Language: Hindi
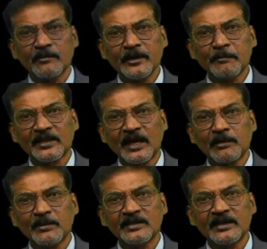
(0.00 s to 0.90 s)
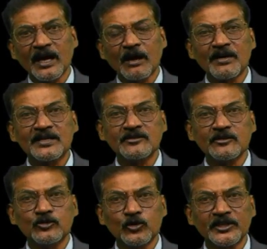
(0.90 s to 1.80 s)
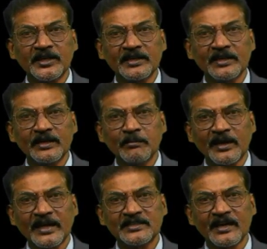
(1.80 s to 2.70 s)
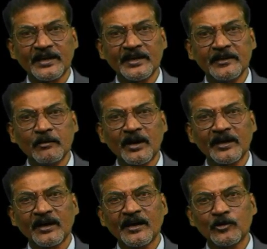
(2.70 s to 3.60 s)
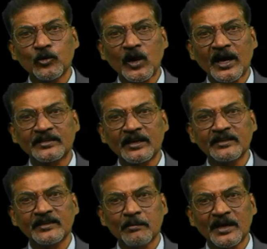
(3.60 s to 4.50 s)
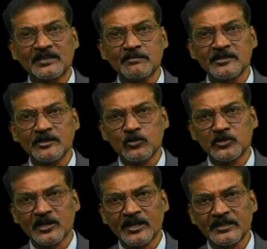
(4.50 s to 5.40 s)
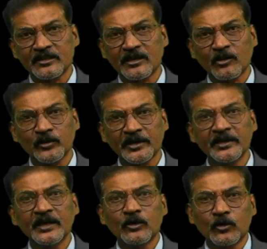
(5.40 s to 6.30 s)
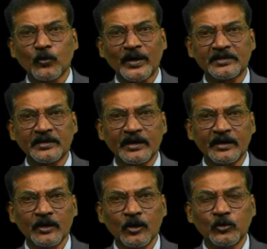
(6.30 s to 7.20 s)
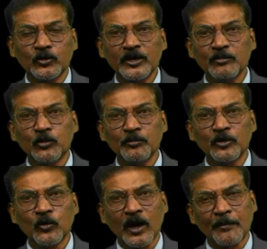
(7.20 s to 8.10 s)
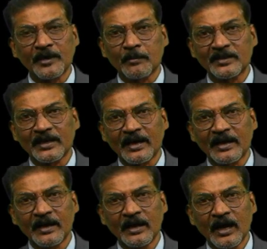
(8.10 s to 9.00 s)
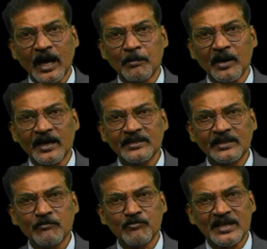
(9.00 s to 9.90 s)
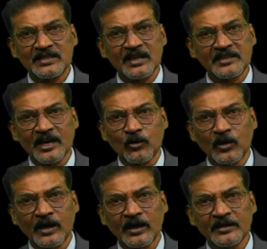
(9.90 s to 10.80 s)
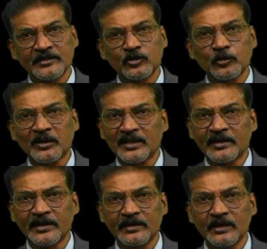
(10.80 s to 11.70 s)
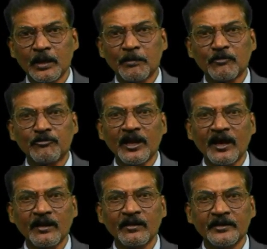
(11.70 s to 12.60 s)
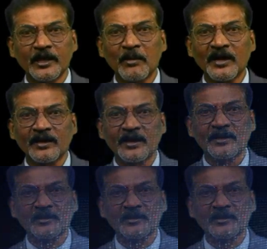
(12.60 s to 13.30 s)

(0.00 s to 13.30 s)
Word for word: में प्रधानमंत्री आवास योजना के लिए बनाए जा रहे निर्माण कार्य को अदालत के माध्यम से कुछ रिश्तेदारों ने रोकवा दिया है उन्होंने भूमि को अपना बताया है अब अंतिम फैसला क्या होगा ये तो पता नहीं पर फिलहाल निर्माण कार्य